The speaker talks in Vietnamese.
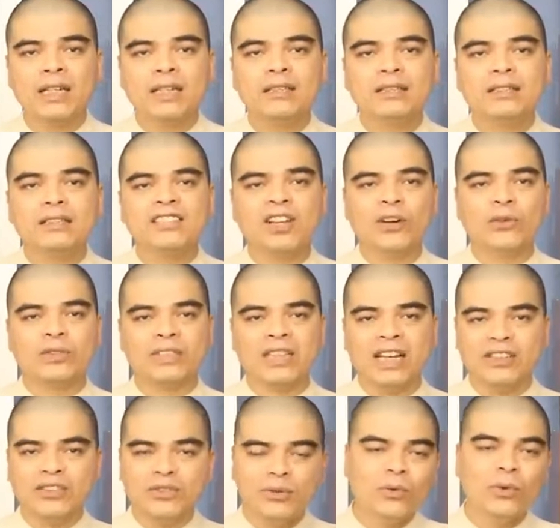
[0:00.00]
cái sự giàu
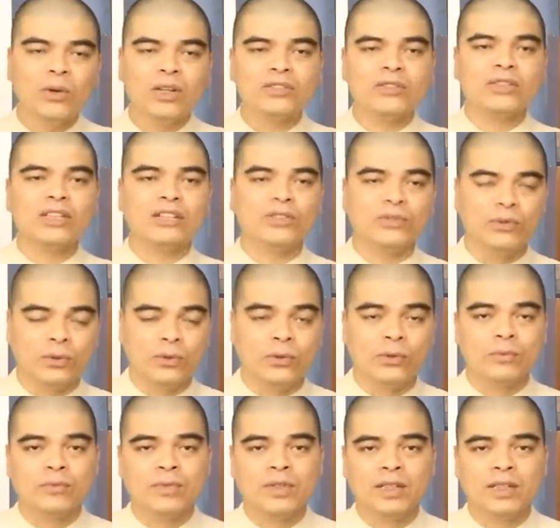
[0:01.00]
sang nhung lụa cho gia chủ.